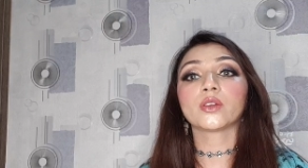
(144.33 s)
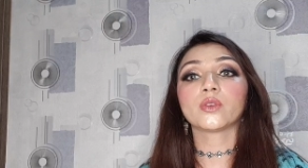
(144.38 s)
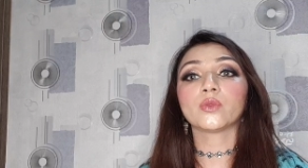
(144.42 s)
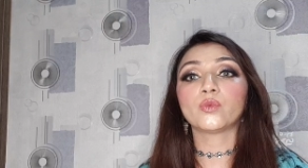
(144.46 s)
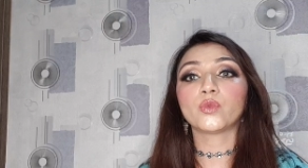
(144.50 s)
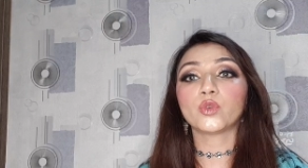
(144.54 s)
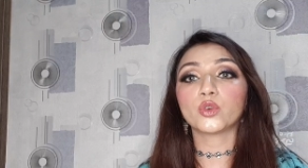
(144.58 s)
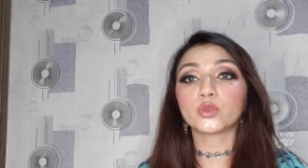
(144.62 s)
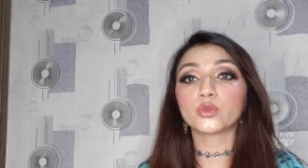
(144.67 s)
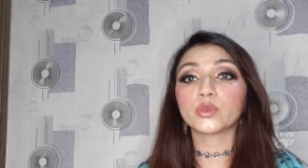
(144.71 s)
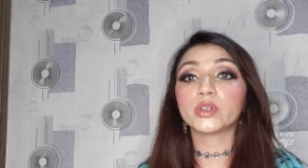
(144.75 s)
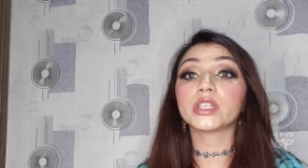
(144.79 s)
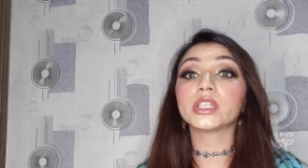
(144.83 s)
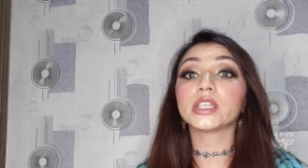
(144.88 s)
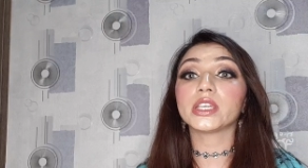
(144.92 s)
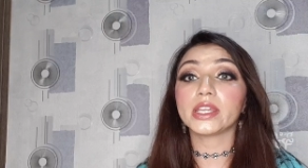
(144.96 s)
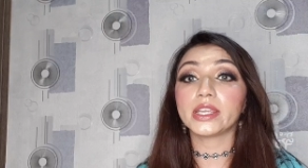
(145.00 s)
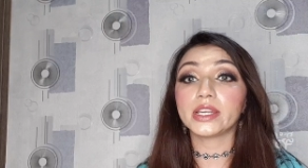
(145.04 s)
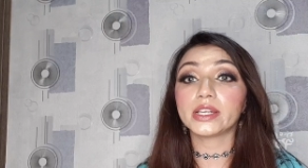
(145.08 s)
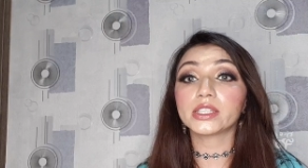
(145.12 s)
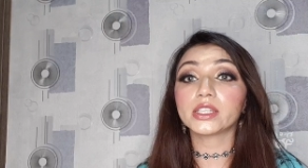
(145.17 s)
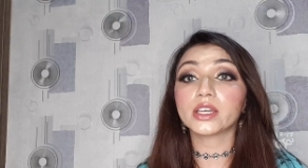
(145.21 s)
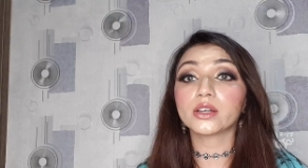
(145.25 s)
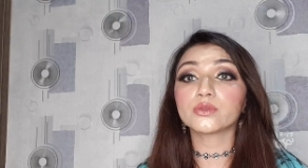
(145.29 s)
वो ट्वेंटी
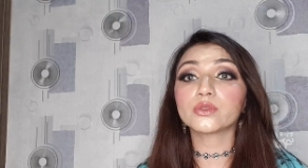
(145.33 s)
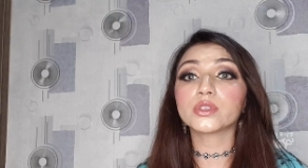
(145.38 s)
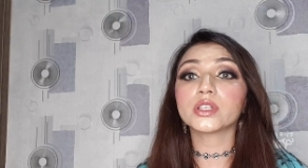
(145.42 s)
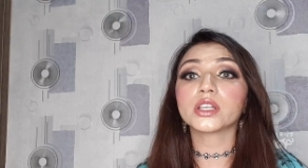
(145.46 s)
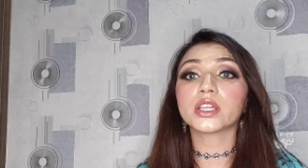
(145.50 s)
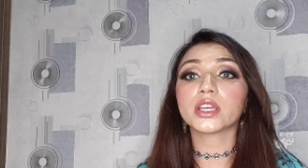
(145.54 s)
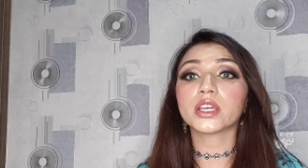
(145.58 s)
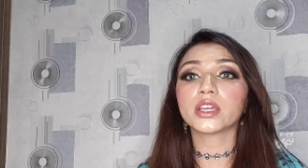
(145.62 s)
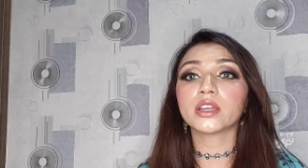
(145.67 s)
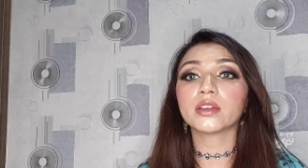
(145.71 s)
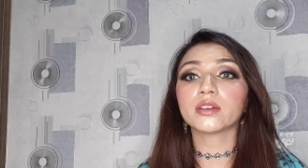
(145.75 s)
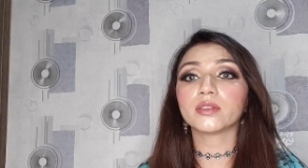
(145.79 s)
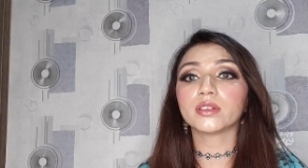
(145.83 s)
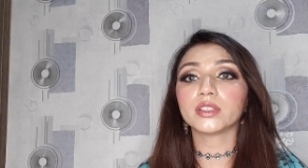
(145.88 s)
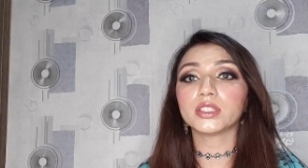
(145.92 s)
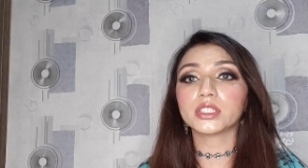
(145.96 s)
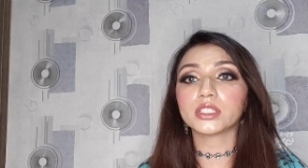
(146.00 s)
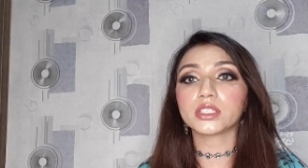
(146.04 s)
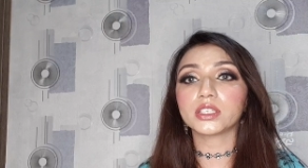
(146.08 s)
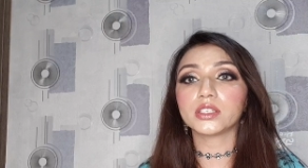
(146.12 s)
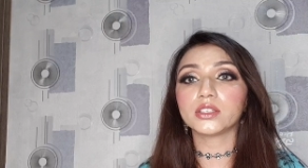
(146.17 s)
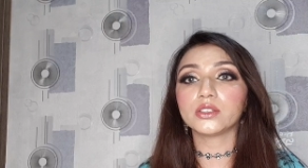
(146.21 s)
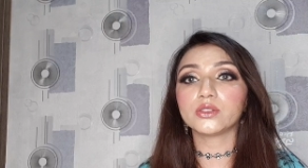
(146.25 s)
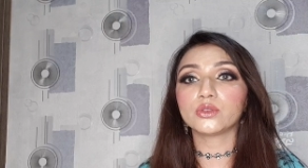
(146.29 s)
एट थाउजेंड है
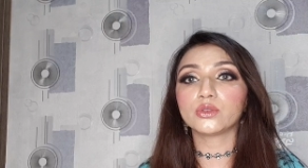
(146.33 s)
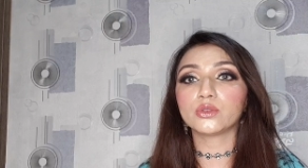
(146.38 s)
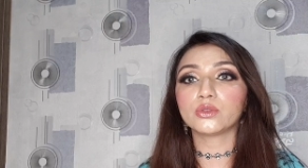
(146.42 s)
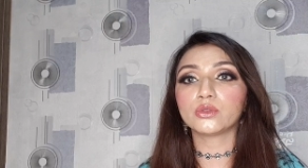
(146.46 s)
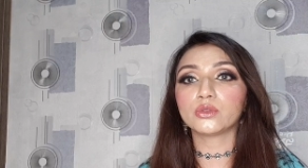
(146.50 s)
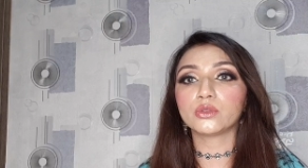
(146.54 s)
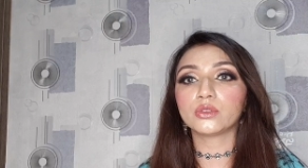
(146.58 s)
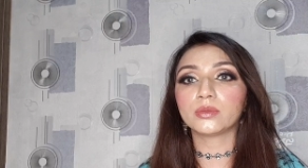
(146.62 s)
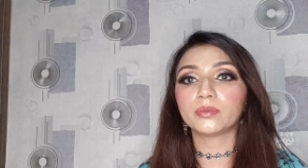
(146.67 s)
इसकी जो